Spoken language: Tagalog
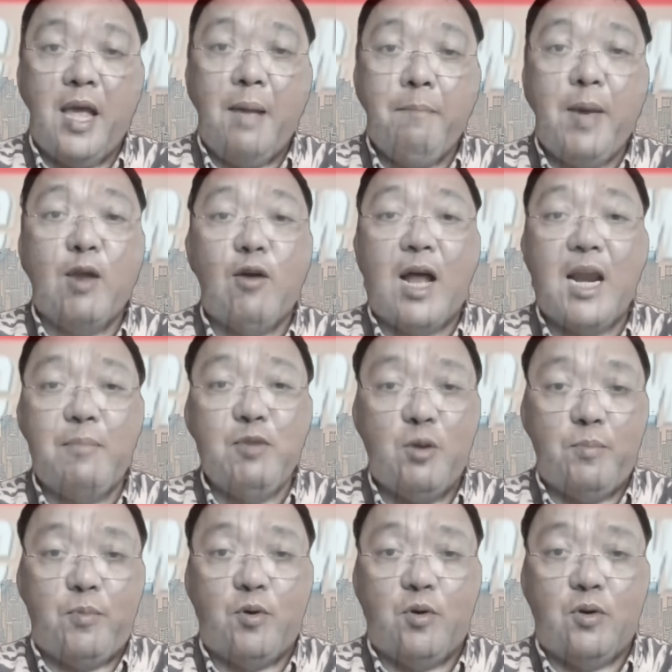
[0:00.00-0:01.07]
Pero alam niyo
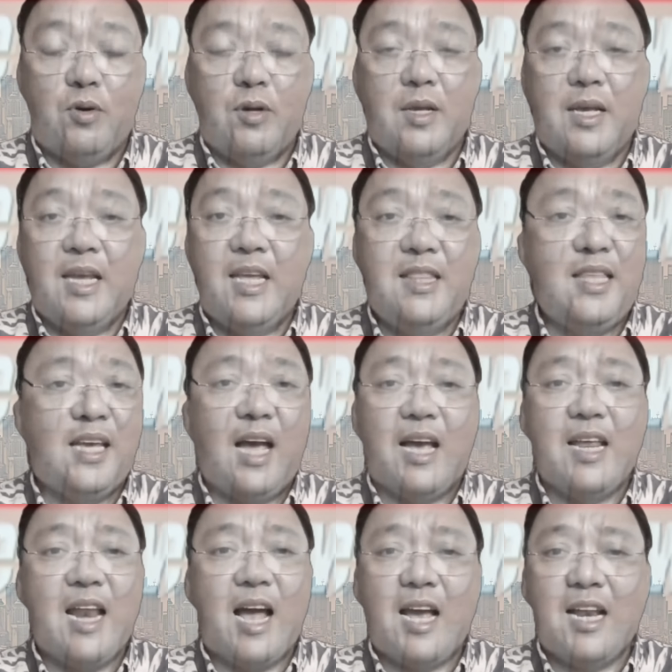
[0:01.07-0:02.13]
po, hindi ka
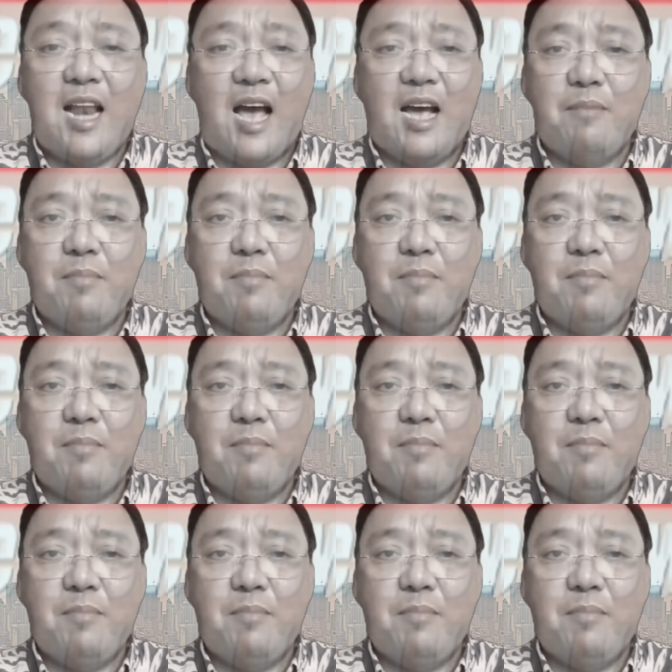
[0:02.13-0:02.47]
kinakailangan